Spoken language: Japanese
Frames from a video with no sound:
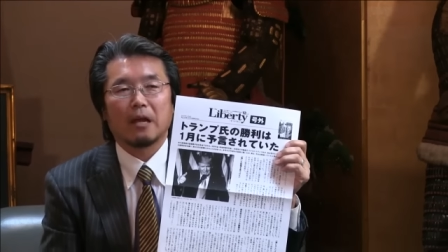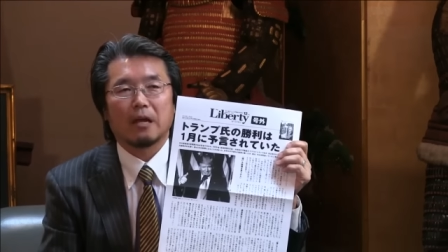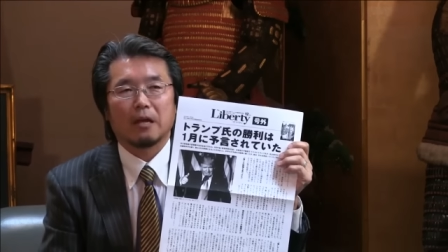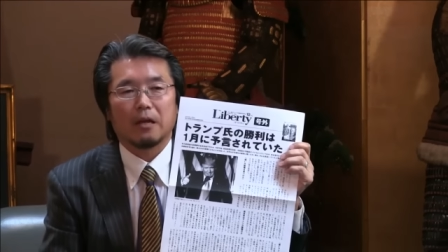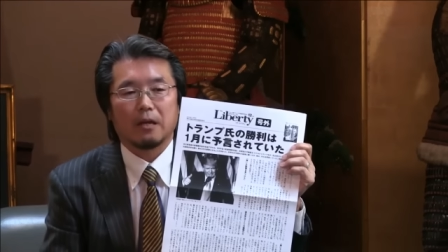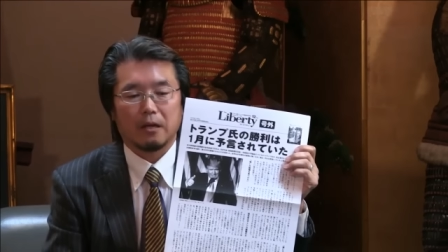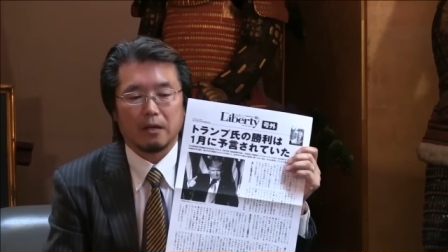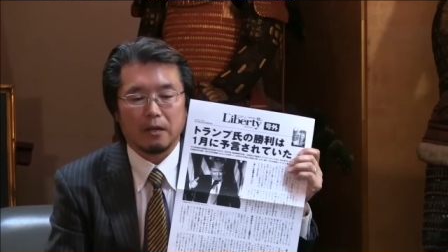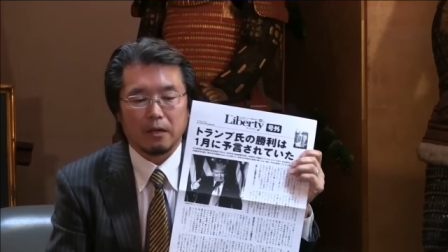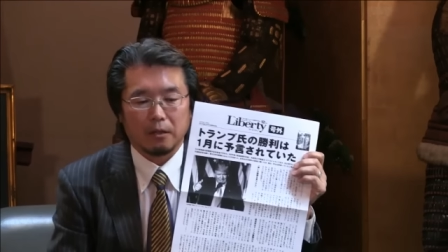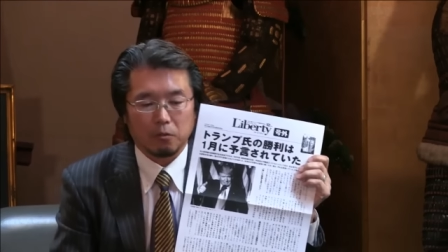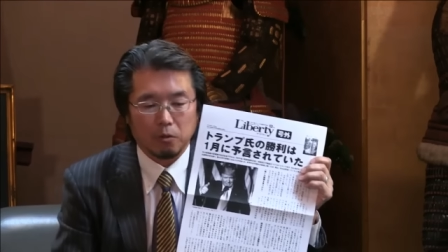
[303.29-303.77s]

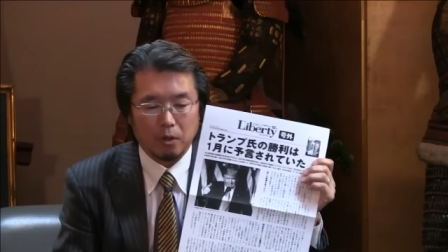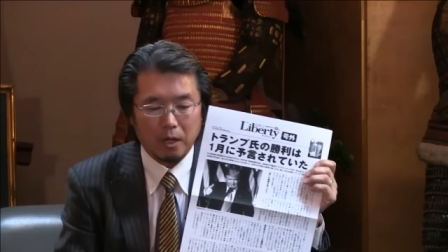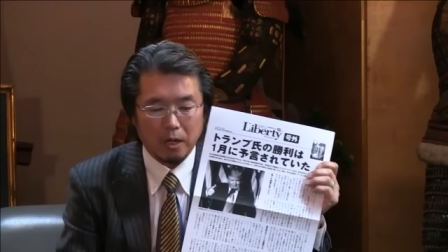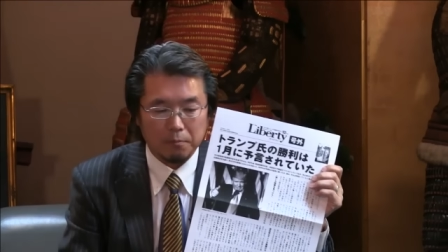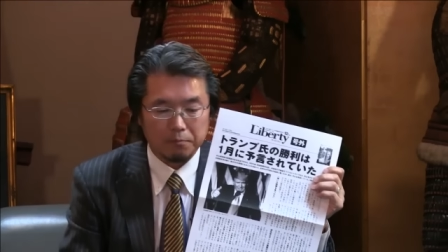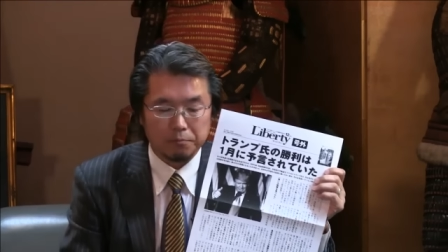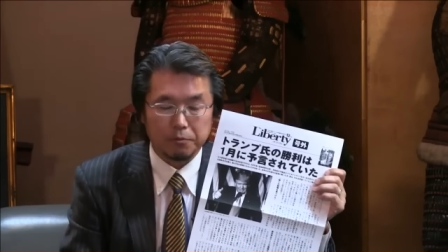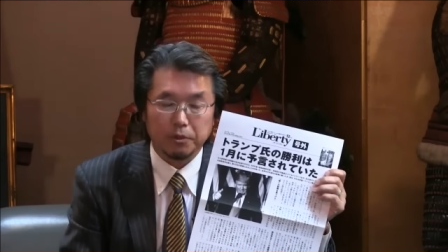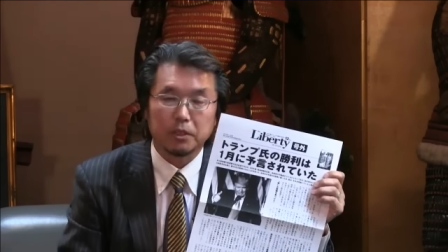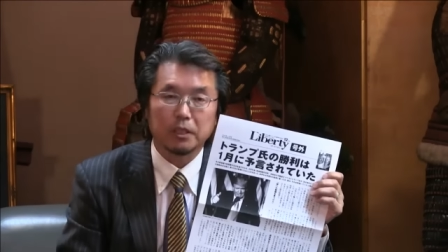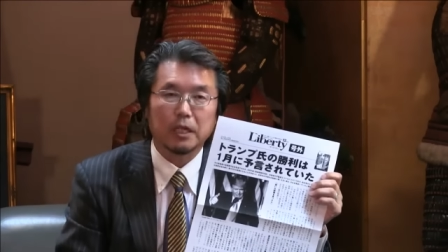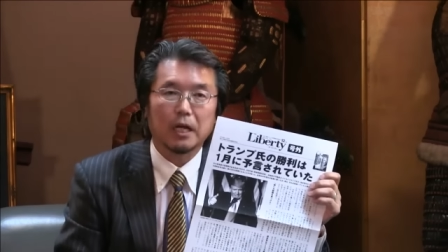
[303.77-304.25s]
えー、
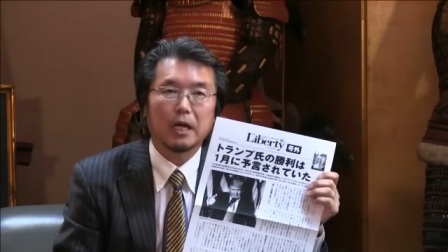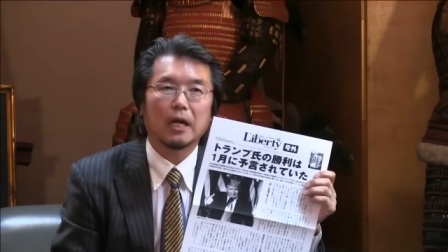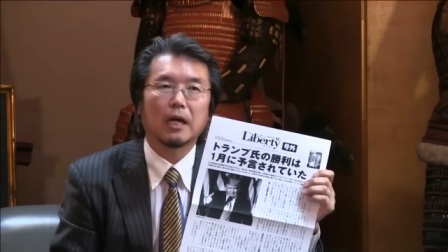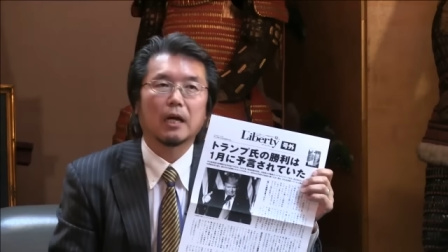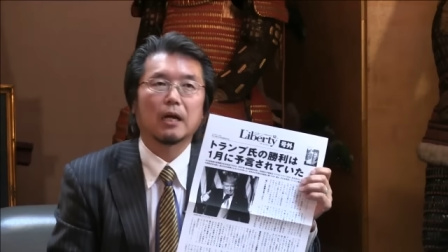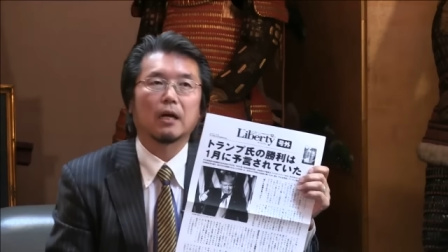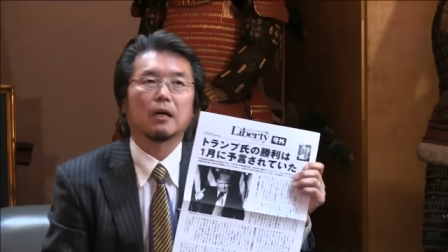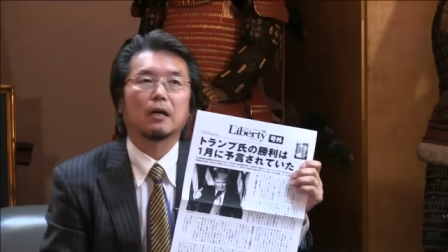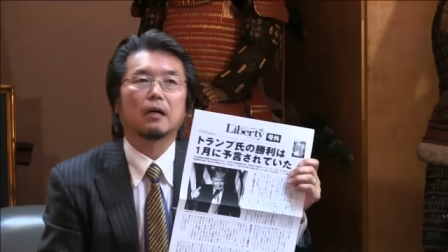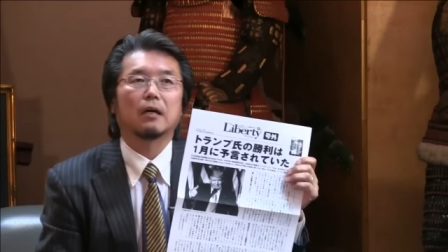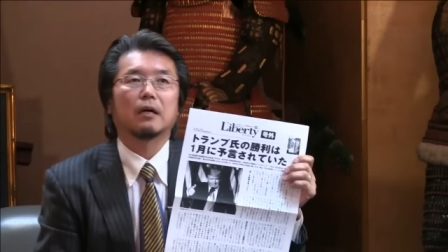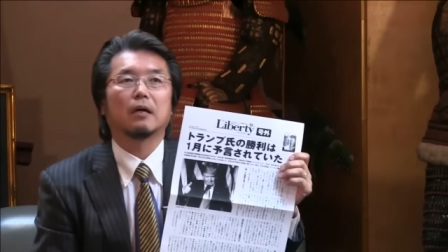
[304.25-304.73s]
トランプ氏
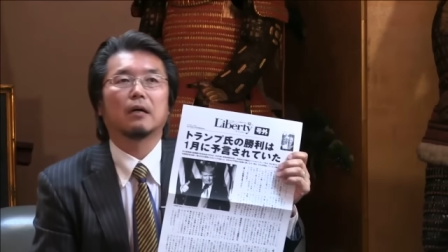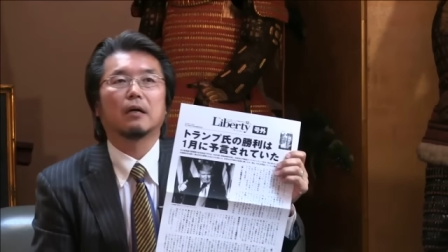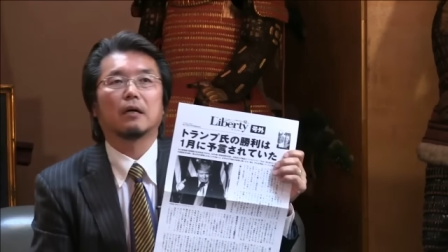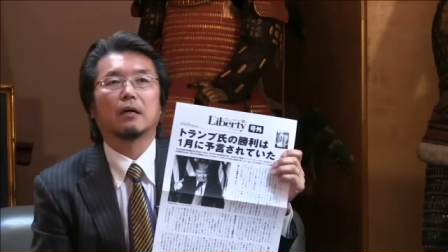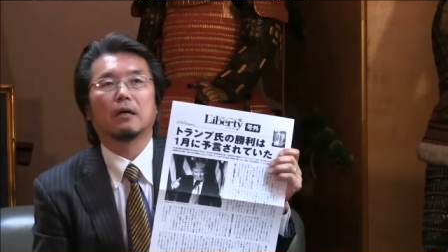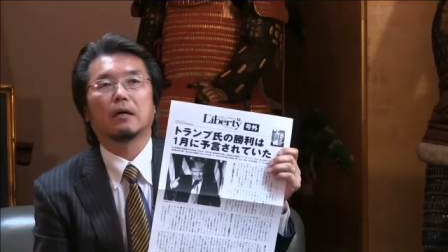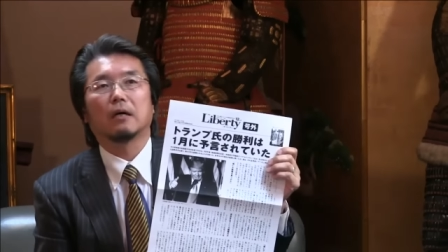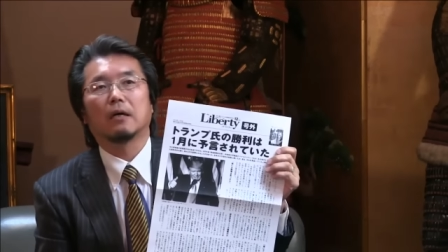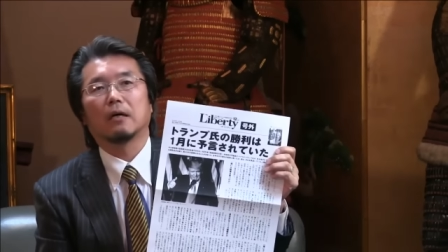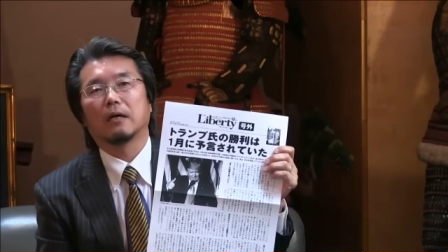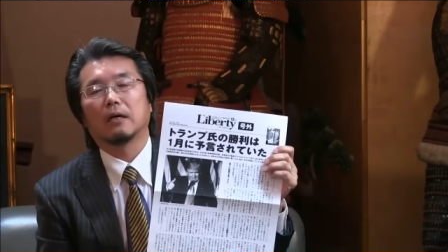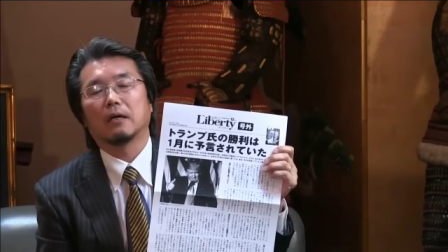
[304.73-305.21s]

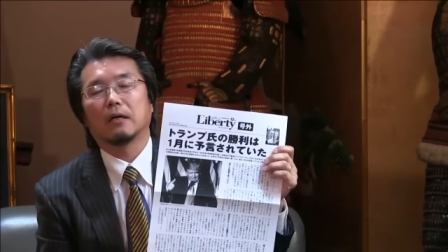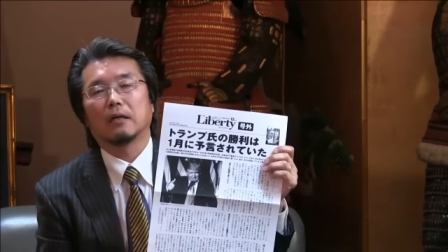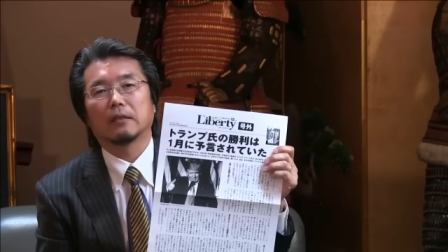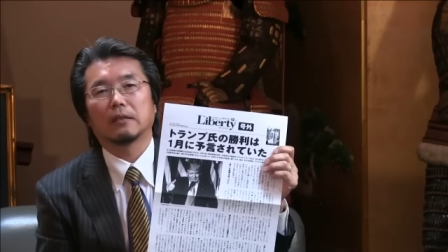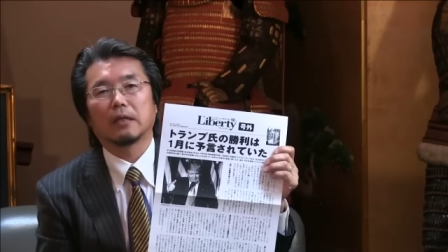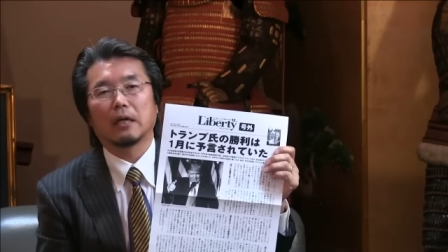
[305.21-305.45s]
が